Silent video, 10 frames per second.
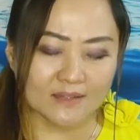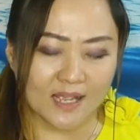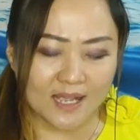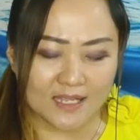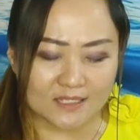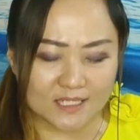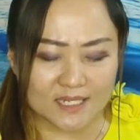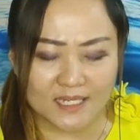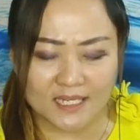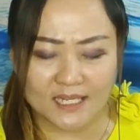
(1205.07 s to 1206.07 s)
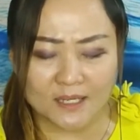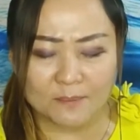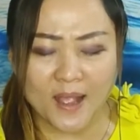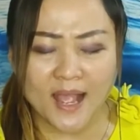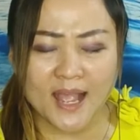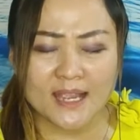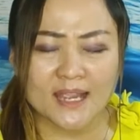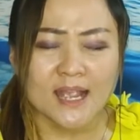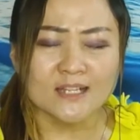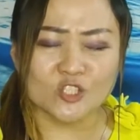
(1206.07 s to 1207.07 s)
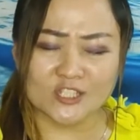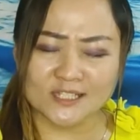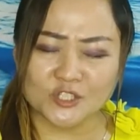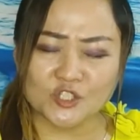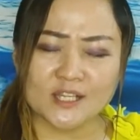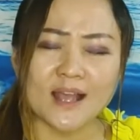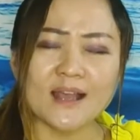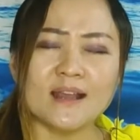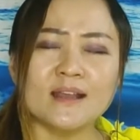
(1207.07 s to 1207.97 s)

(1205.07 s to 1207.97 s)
的清白只声